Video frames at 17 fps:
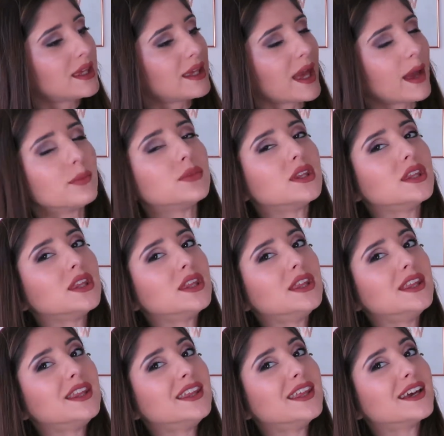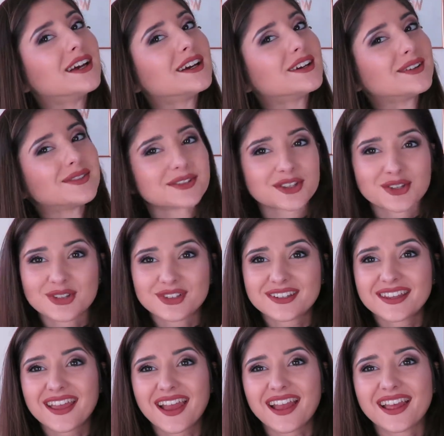Camille, parce que je
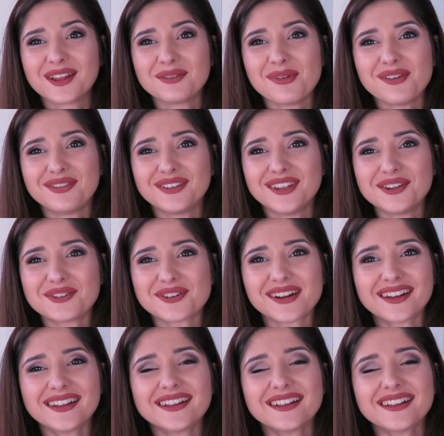sais qu'elle regarde mes vidéos.